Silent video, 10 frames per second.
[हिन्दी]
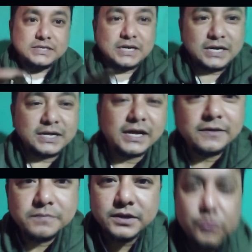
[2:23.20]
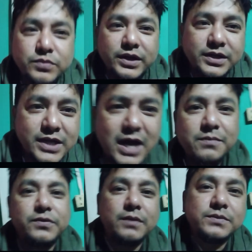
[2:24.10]
सीखा है लाइफ में जो मेरे
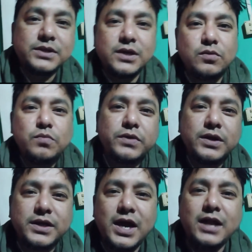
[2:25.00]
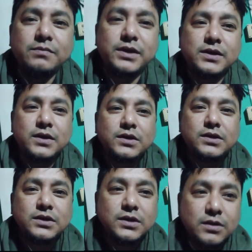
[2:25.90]
ज्ञान प्राप्त किया वो पूरे ज्ञान में
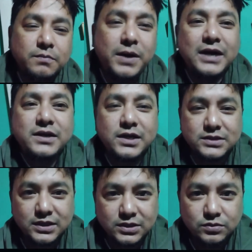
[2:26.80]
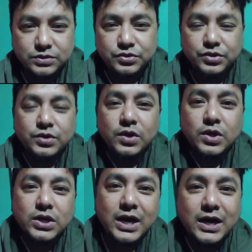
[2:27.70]
बांटना चाहता हूँ क्योंकि
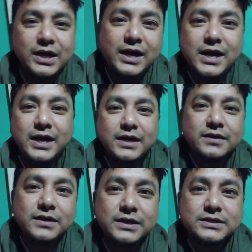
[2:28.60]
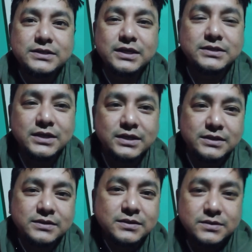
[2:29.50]
कहा गया है किसी सज्जन
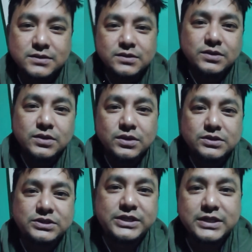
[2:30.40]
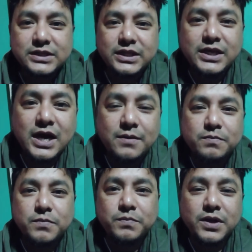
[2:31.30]
ने जितने
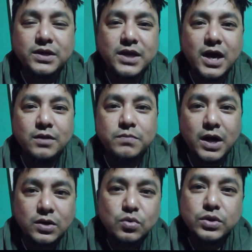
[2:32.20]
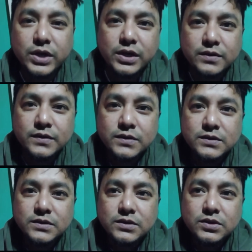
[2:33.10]
आप अपना ज्ञान बांटोगे
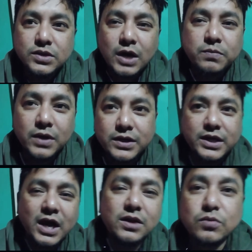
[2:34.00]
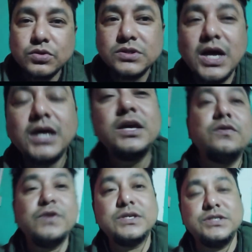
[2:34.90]
आपका ज्ञान उतना
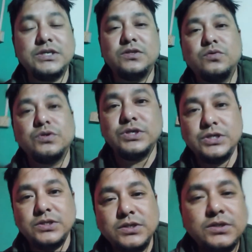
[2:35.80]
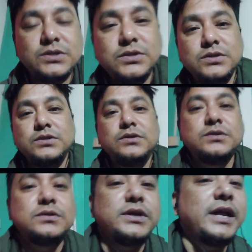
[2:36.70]
ही विकसित होगी
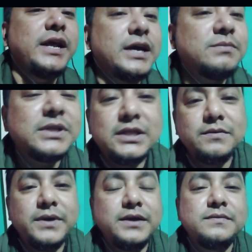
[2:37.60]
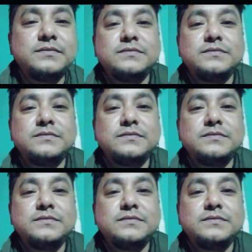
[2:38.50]
कहने का मतलब है